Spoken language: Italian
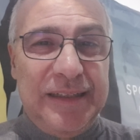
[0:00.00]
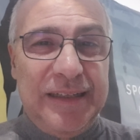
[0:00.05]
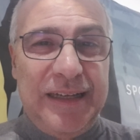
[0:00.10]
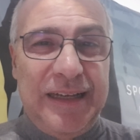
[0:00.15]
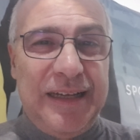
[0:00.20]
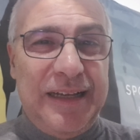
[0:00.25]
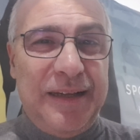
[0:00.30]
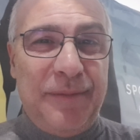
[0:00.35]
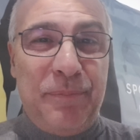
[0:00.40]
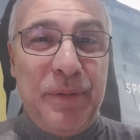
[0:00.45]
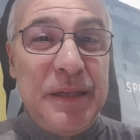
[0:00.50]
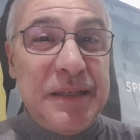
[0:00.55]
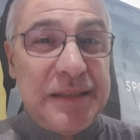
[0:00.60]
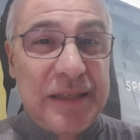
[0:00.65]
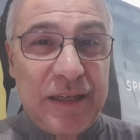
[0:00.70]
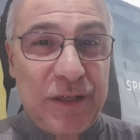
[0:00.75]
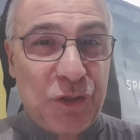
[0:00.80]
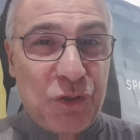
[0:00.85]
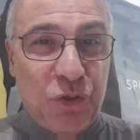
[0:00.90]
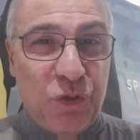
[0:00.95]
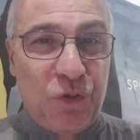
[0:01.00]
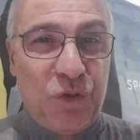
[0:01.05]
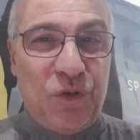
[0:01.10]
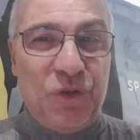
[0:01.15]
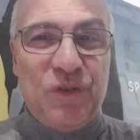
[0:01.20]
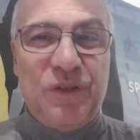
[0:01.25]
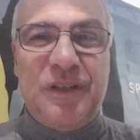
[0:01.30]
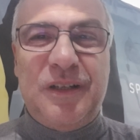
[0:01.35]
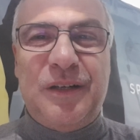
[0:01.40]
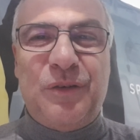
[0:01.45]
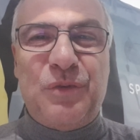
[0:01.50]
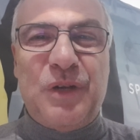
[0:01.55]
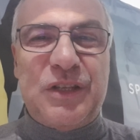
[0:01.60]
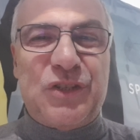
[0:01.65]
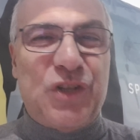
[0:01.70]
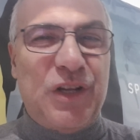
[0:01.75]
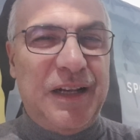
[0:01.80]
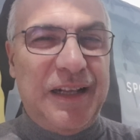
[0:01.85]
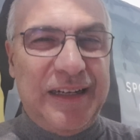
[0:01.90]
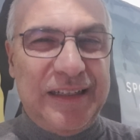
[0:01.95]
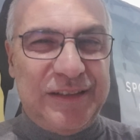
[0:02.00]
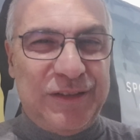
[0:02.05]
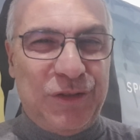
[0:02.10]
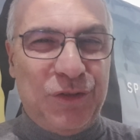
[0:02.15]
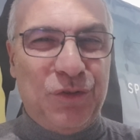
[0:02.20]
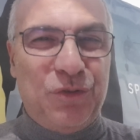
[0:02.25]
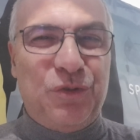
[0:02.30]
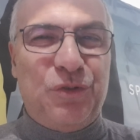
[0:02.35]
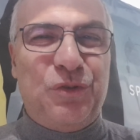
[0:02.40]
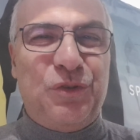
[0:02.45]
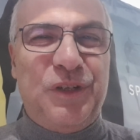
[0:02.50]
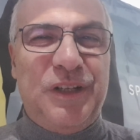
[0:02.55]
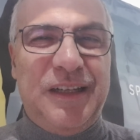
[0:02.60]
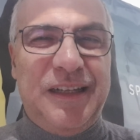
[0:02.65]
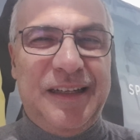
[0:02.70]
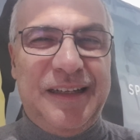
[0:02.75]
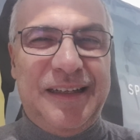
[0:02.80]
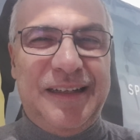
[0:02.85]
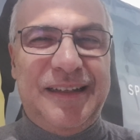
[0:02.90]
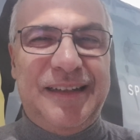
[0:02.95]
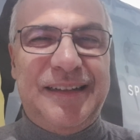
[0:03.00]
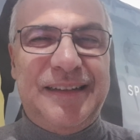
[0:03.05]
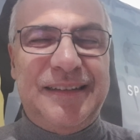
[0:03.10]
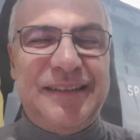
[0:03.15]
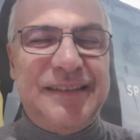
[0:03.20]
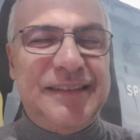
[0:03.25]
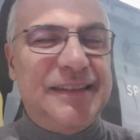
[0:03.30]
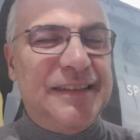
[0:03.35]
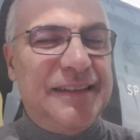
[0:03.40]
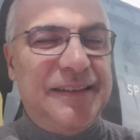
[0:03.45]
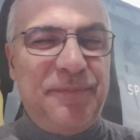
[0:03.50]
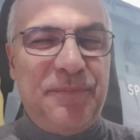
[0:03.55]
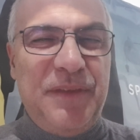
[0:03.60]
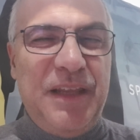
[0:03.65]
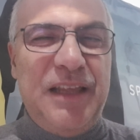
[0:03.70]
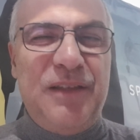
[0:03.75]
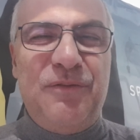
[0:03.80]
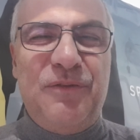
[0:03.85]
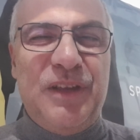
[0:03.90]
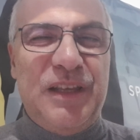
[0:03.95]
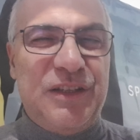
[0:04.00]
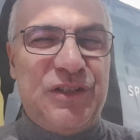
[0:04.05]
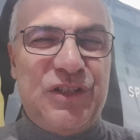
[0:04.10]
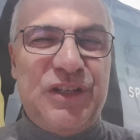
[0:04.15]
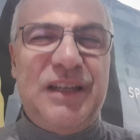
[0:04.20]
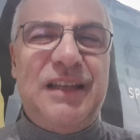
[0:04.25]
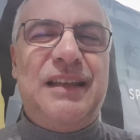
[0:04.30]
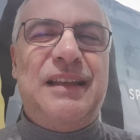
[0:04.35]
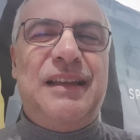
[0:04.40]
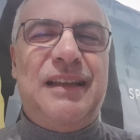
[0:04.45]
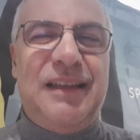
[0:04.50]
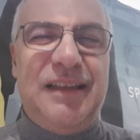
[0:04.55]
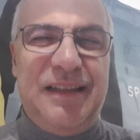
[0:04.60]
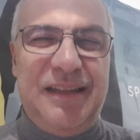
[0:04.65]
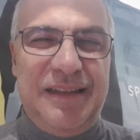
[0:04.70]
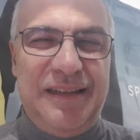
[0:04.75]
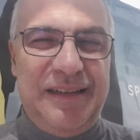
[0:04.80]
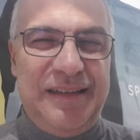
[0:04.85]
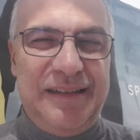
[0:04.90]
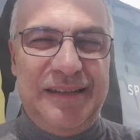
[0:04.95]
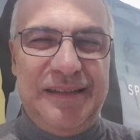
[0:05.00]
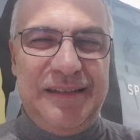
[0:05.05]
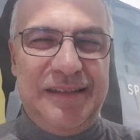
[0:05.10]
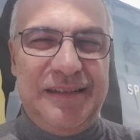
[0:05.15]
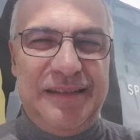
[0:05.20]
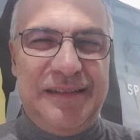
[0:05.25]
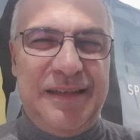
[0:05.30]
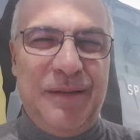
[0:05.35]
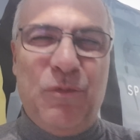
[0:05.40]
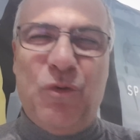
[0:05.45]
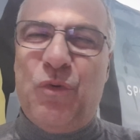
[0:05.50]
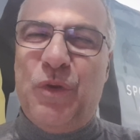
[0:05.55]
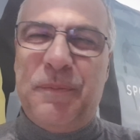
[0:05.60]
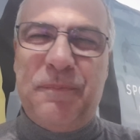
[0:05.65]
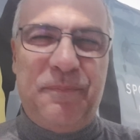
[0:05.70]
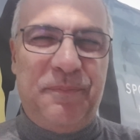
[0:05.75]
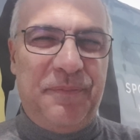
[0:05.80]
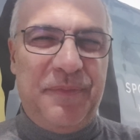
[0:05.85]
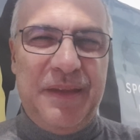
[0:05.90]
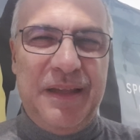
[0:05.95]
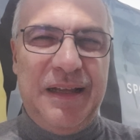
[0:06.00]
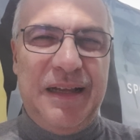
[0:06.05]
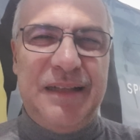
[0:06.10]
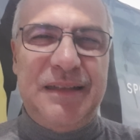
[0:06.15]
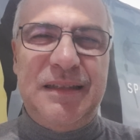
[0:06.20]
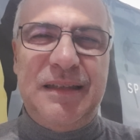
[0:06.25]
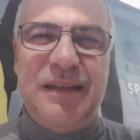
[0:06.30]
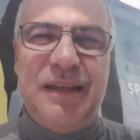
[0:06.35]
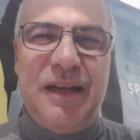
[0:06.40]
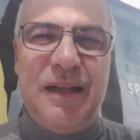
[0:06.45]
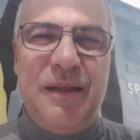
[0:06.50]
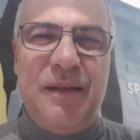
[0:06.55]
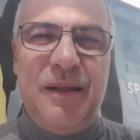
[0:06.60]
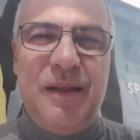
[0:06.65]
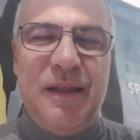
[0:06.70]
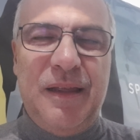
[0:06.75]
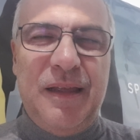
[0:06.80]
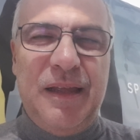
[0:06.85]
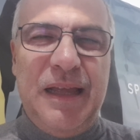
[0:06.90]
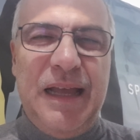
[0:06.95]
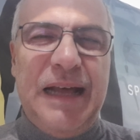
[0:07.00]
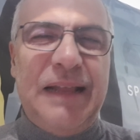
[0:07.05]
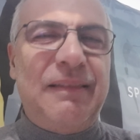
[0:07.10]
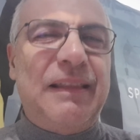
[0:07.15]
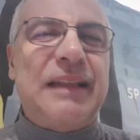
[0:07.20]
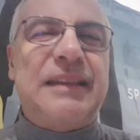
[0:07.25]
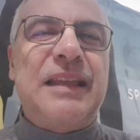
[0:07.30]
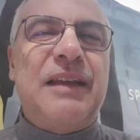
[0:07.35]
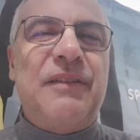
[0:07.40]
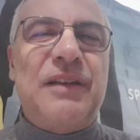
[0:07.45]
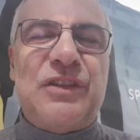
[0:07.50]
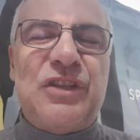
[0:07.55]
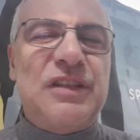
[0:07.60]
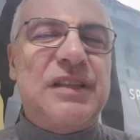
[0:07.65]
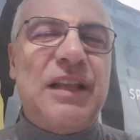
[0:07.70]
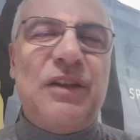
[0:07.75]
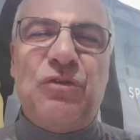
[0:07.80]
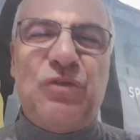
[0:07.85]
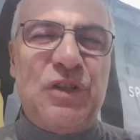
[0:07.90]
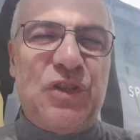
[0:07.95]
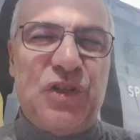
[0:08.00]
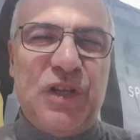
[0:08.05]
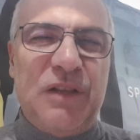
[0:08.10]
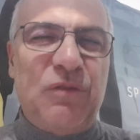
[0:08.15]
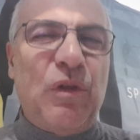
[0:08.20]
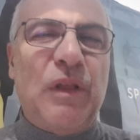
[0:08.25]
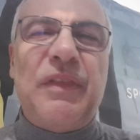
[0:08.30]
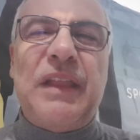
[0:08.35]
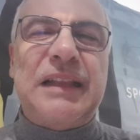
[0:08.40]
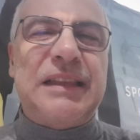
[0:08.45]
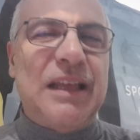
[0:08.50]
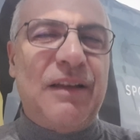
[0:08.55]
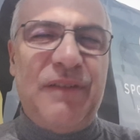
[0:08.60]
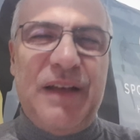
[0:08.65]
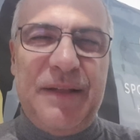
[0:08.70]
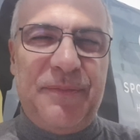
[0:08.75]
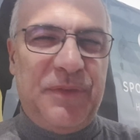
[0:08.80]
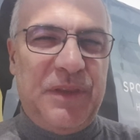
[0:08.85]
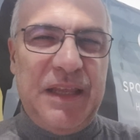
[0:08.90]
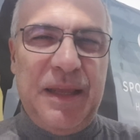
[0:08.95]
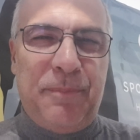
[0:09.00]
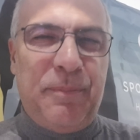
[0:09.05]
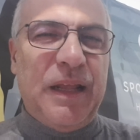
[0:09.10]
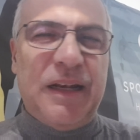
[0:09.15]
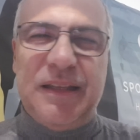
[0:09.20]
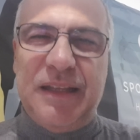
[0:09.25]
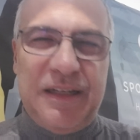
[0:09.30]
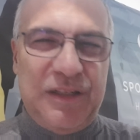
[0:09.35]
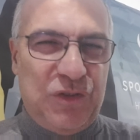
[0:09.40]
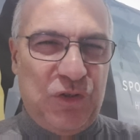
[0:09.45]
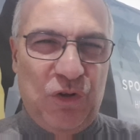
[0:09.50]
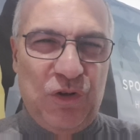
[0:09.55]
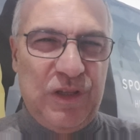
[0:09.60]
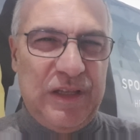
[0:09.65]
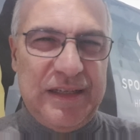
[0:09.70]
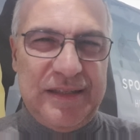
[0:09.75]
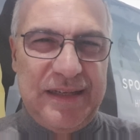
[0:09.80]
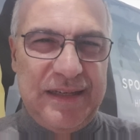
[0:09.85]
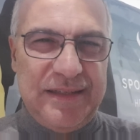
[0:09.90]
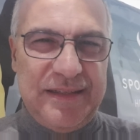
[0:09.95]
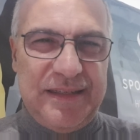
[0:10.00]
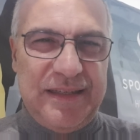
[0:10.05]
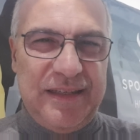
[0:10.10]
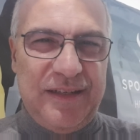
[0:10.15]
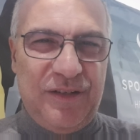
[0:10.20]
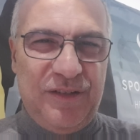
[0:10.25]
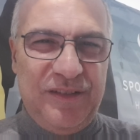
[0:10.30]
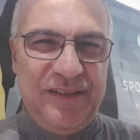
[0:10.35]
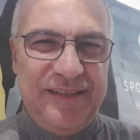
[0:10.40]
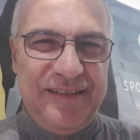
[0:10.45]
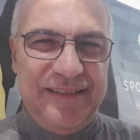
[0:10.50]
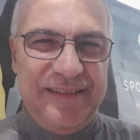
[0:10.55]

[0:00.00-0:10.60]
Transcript: a, pensa che sciocco, a un'accelerazione, a, e invece siamo qui a dire, andate, ci stanno dicendo andate avanti a perdere soldi a San Siro.